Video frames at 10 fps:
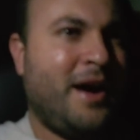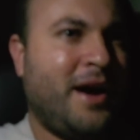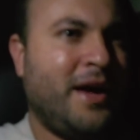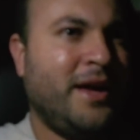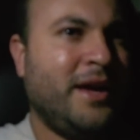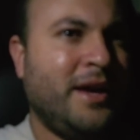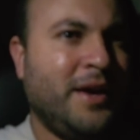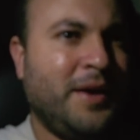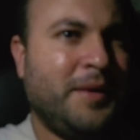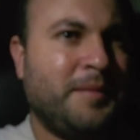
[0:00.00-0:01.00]

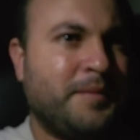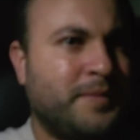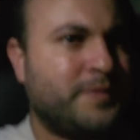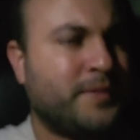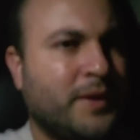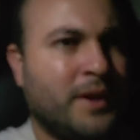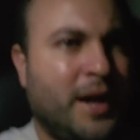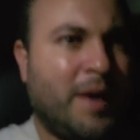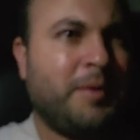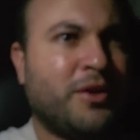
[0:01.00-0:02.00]
Aí
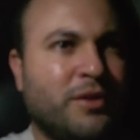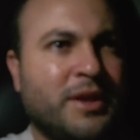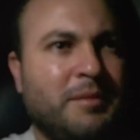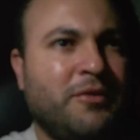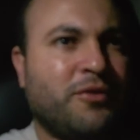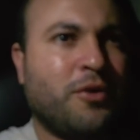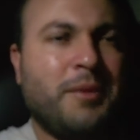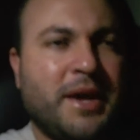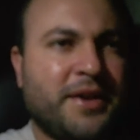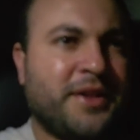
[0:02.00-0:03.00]
a pessoa também ficou
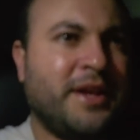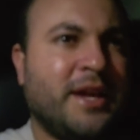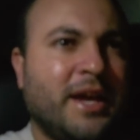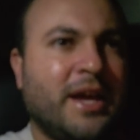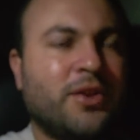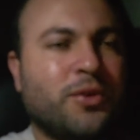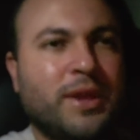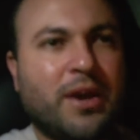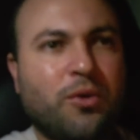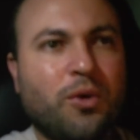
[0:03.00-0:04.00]
meio assim, aí entrou
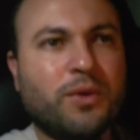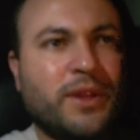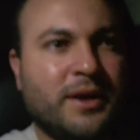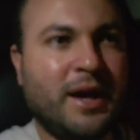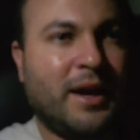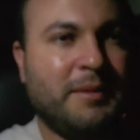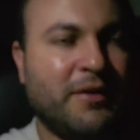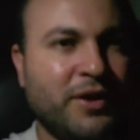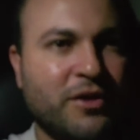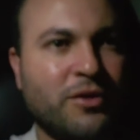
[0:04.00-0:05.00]
na conta, ela me
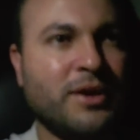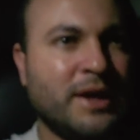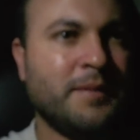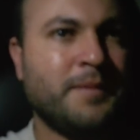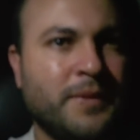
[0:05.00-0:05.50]
avisou, né?